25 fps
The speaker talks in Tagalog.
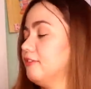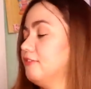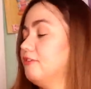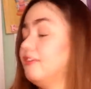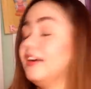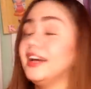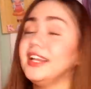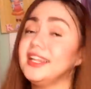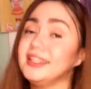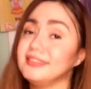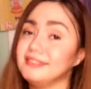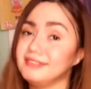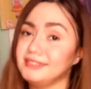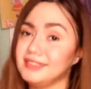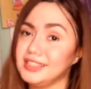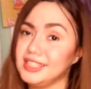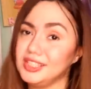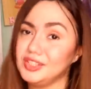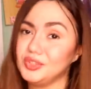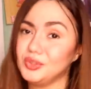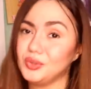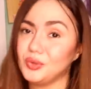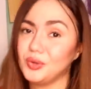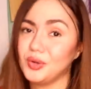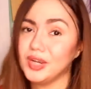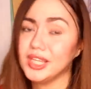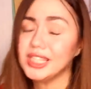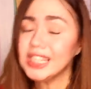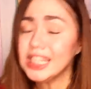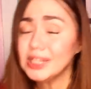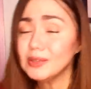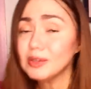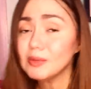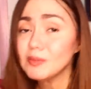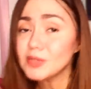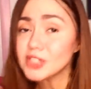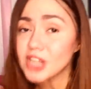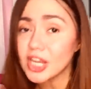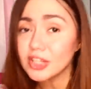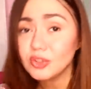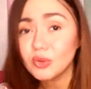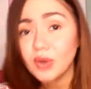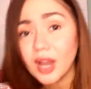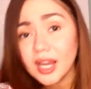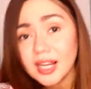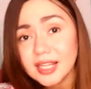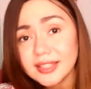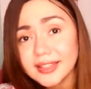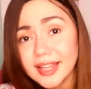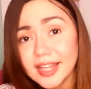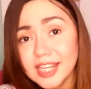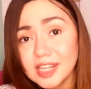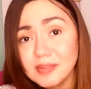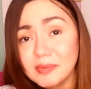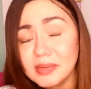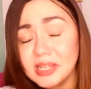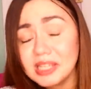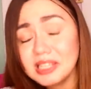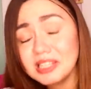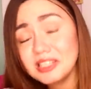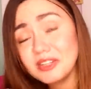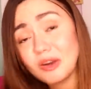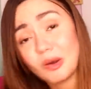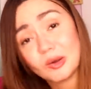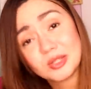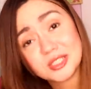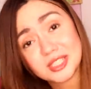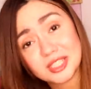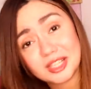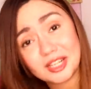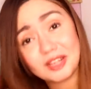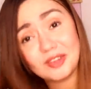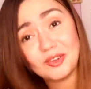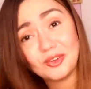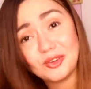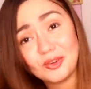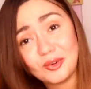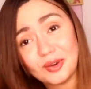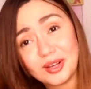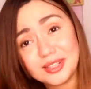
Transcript: Valentino. Hindi naman masyadong halata na mahilig ako sa relo, no?